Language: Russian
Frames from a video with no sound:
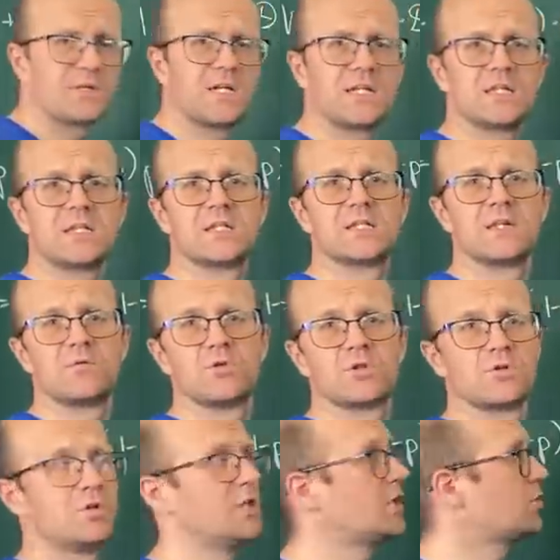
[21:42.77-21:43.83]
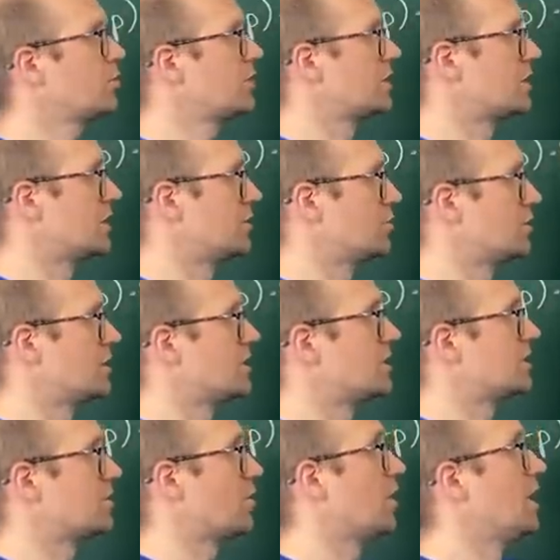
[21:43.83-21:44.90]
вероятность того, что никто не найдет
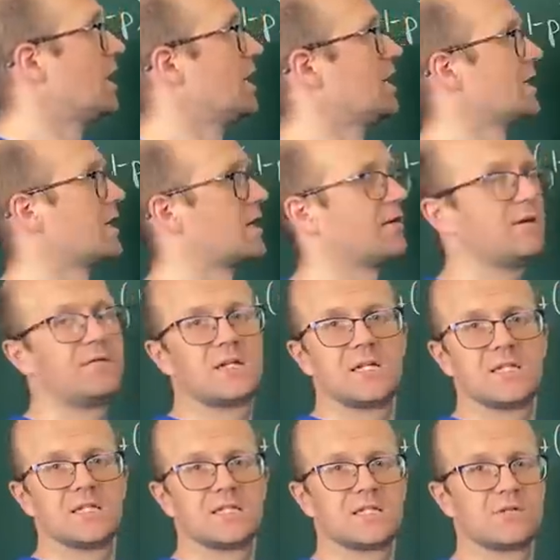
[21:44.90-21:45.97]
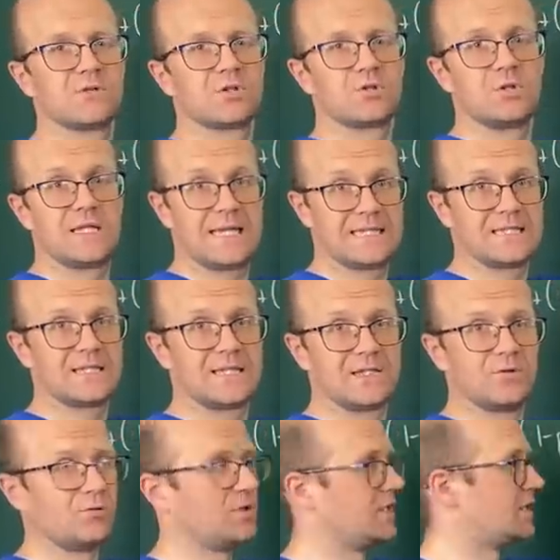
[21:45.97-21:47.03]
истину. Какова вероятность того, что я не
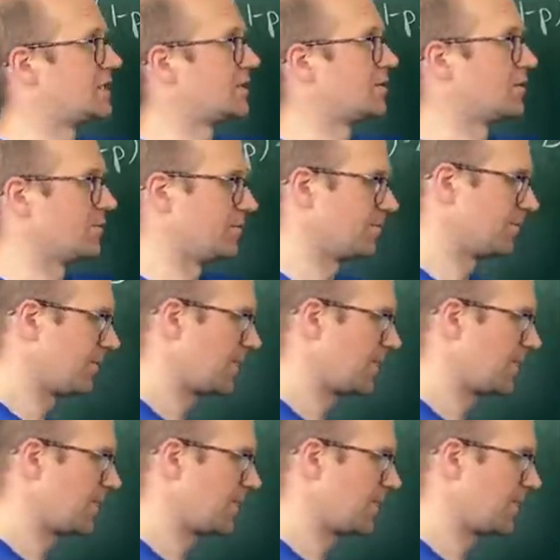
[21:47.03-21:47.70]
найду истину?